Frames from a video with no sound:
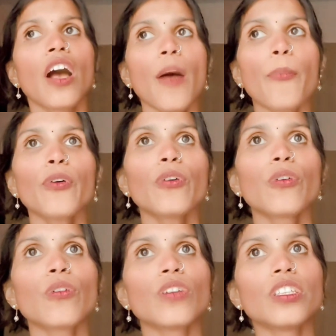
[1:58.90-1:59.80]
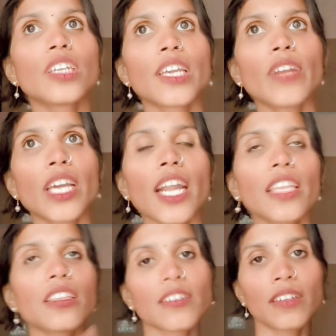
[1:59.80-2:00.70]
அப்போது இது இவனுக்கு
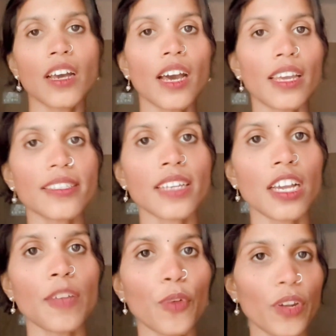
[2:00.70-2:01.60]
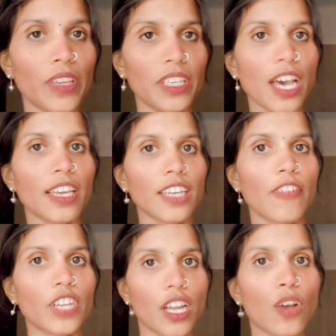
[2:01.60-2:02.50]
அடுத்து அரசராக போகிறவன் யார் அவனை நான்